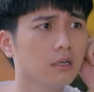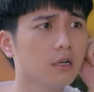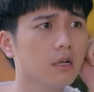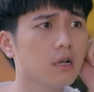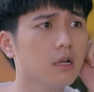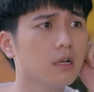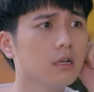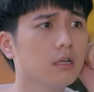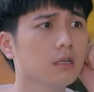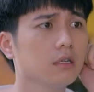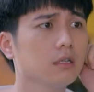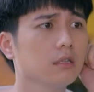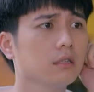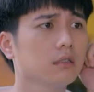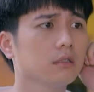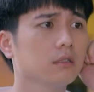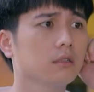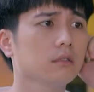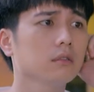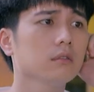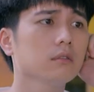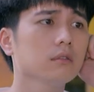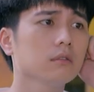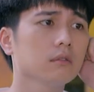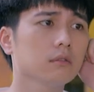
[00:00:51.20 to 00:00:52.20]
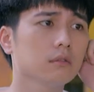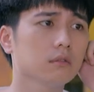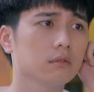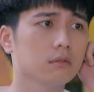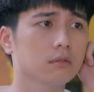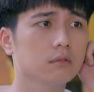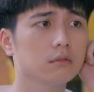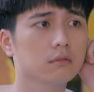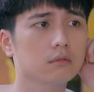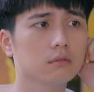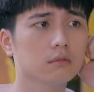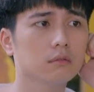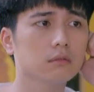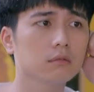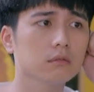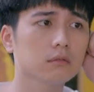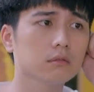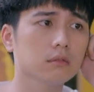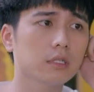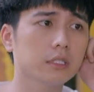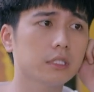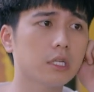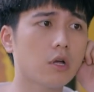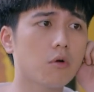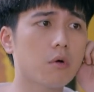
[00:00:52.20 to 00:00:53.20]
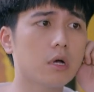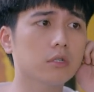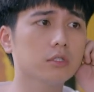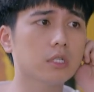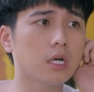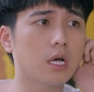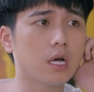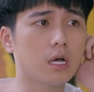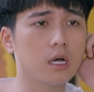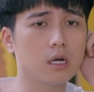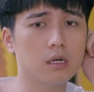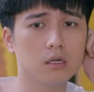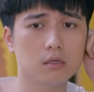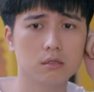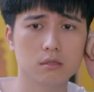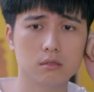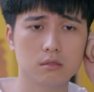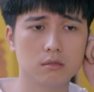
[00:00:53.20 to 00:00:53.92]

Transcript: À, đánh nhau bao giờ?